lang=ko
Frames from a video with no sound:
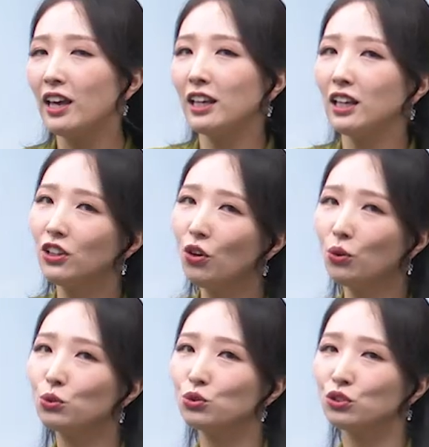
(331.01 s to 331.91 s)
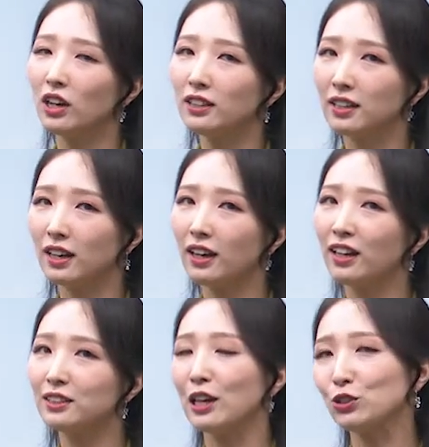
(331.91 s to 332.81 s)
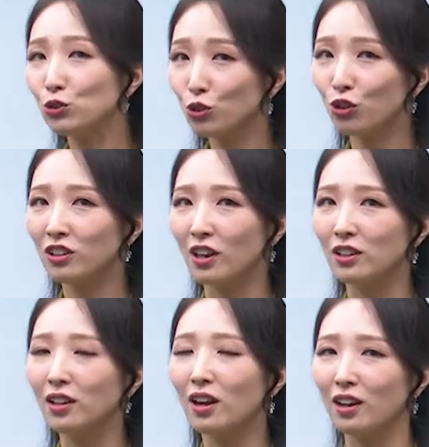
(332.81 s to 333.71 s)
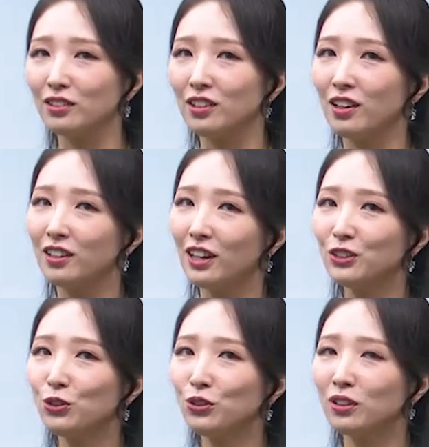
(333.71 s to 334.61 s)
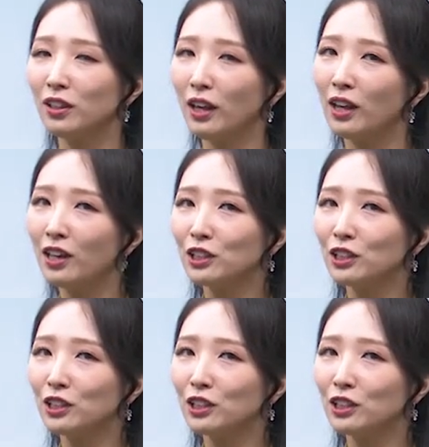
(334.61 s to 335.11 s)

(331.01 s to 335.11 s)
인어공주가 작가의 자전적인 얘기다라는 얘기를 하셨는데